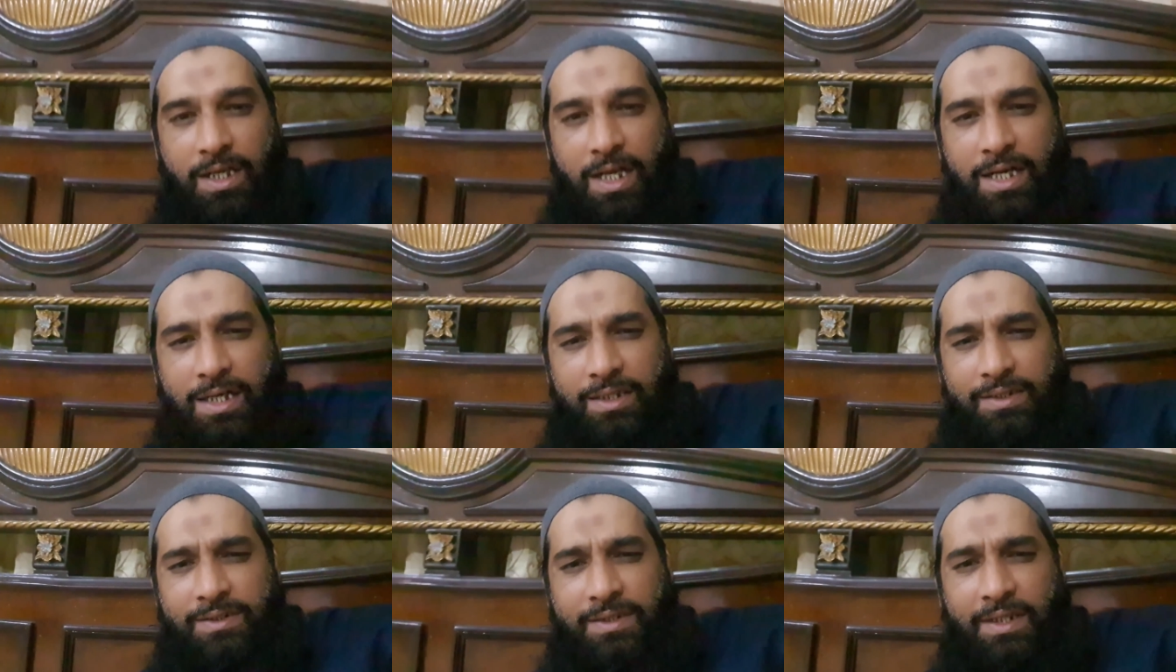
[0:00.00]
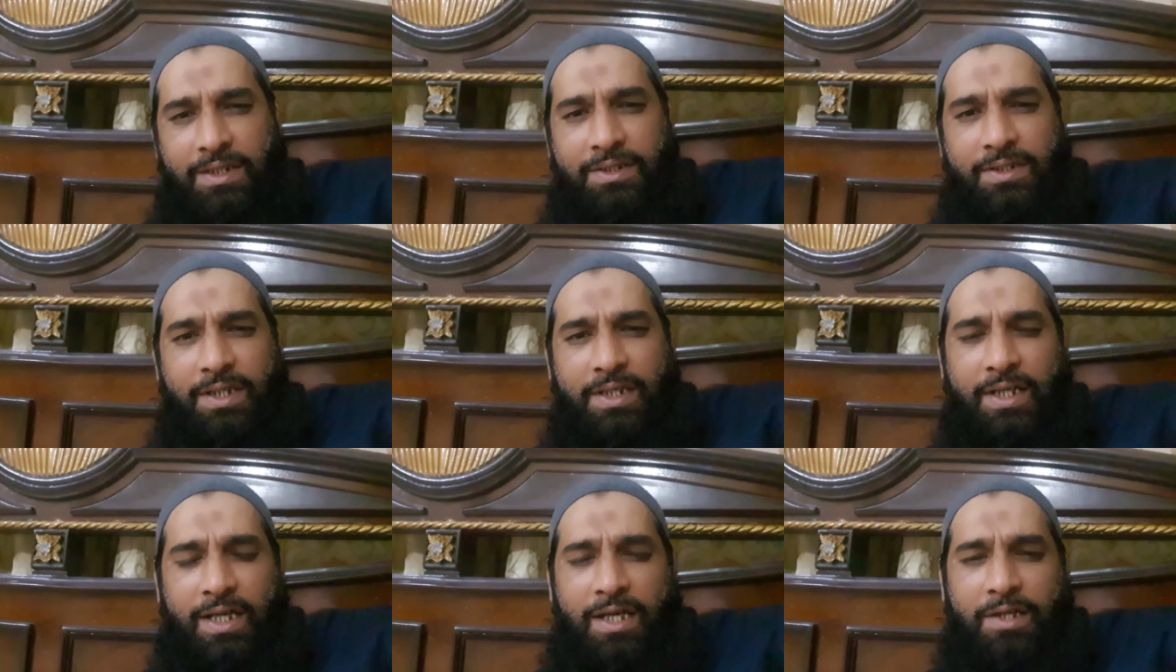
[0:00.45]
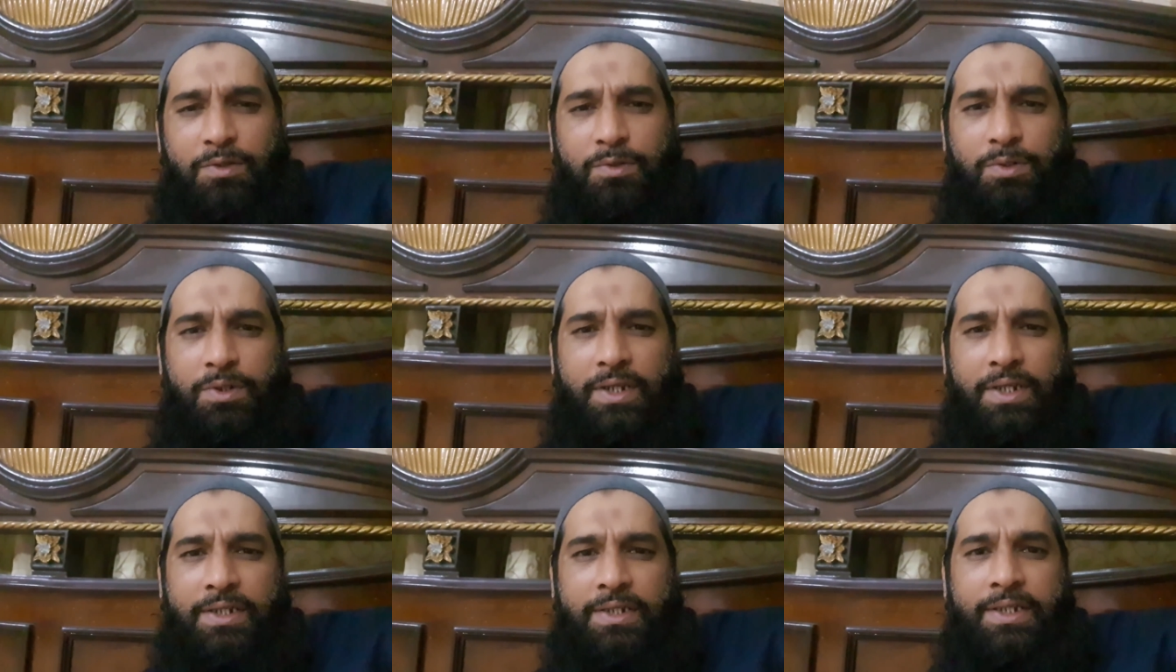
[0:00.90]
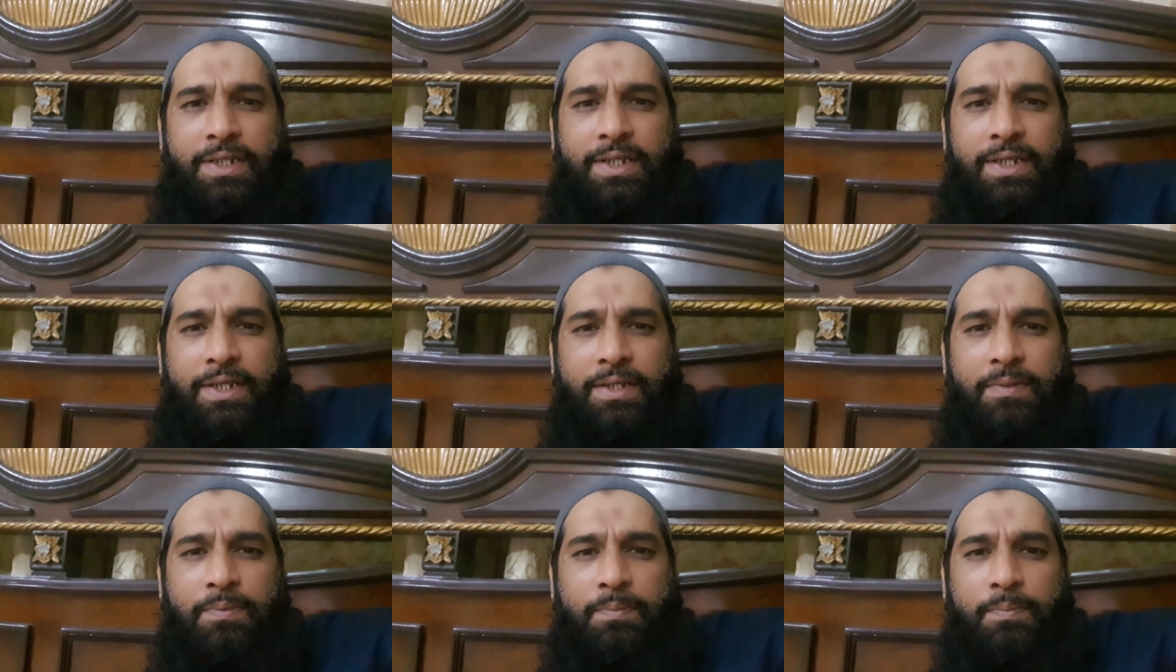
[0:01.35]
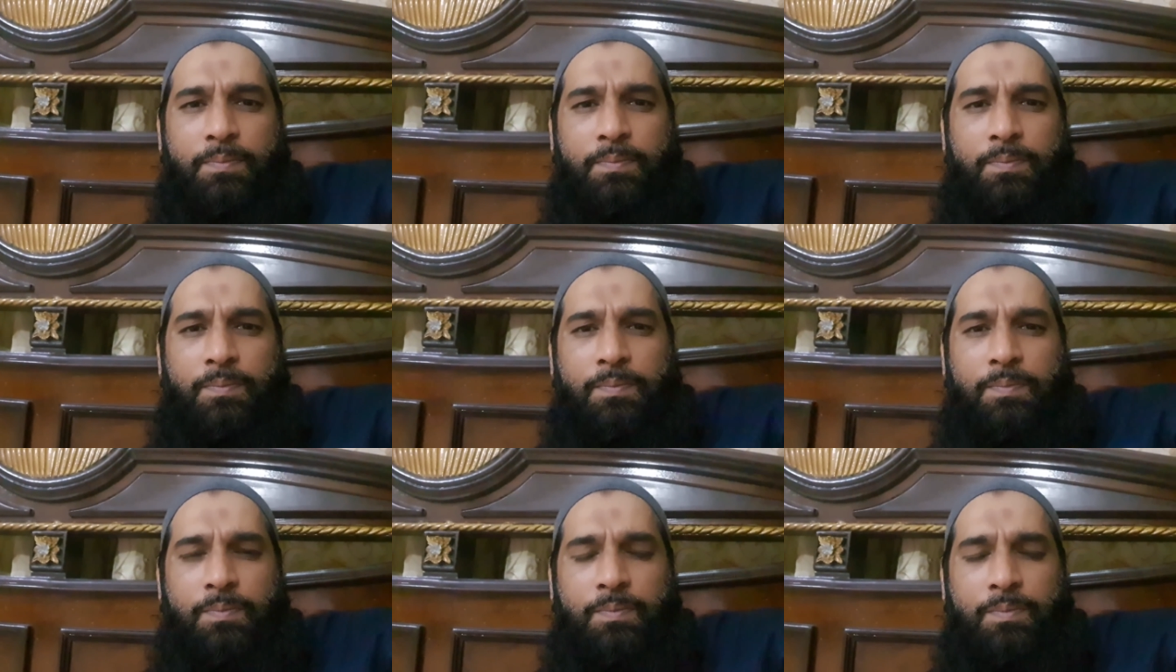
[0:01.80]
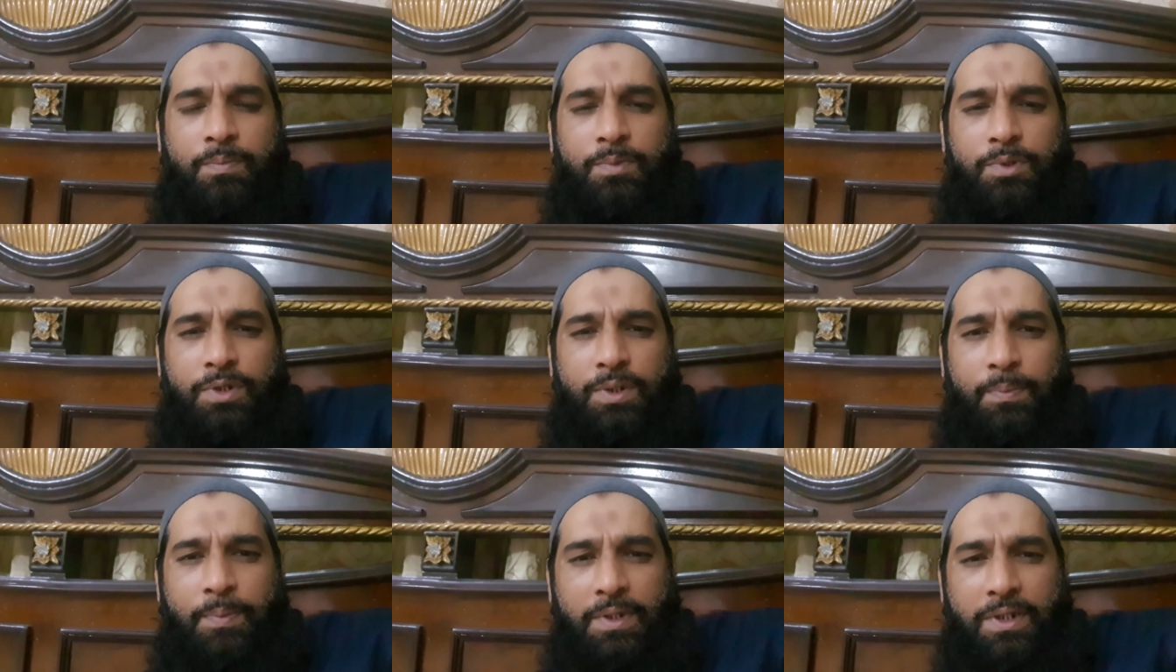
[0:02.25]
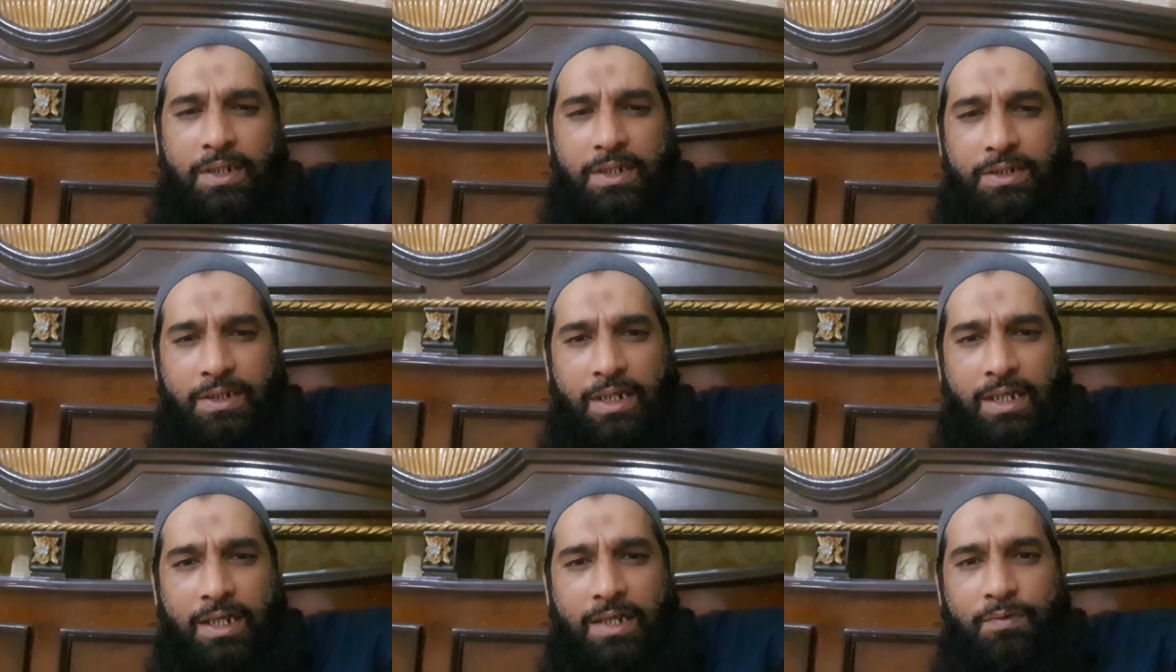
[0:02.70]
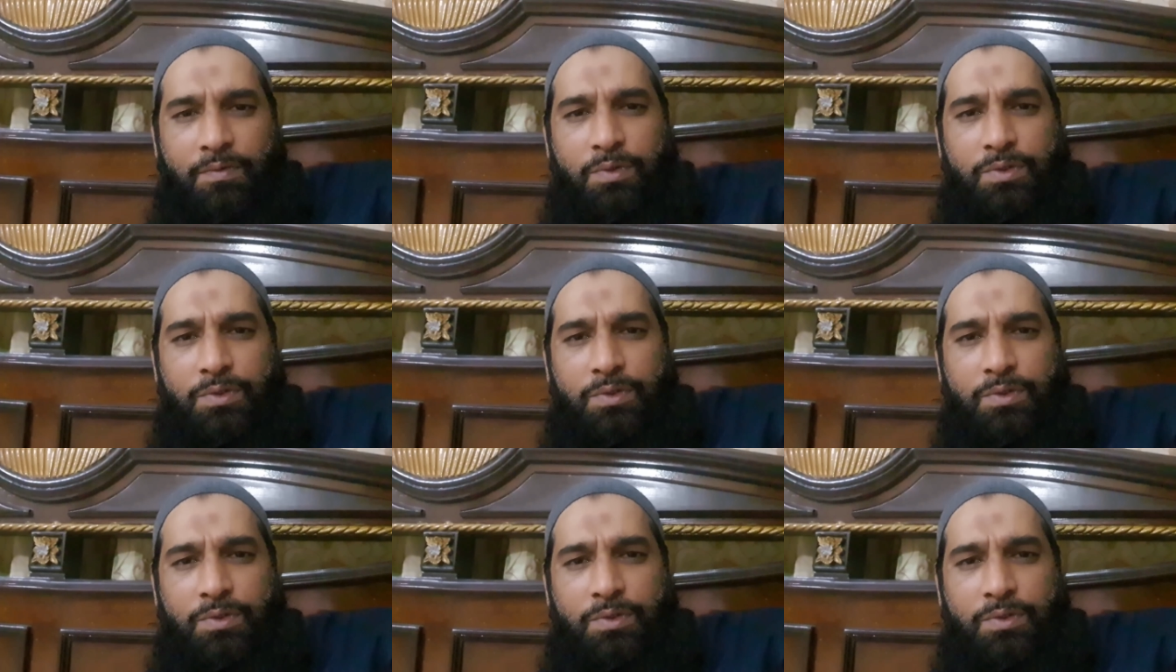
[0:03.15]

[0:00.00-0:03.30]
कागज़ कहीं तैयार हो रहे थे मुझे पता चला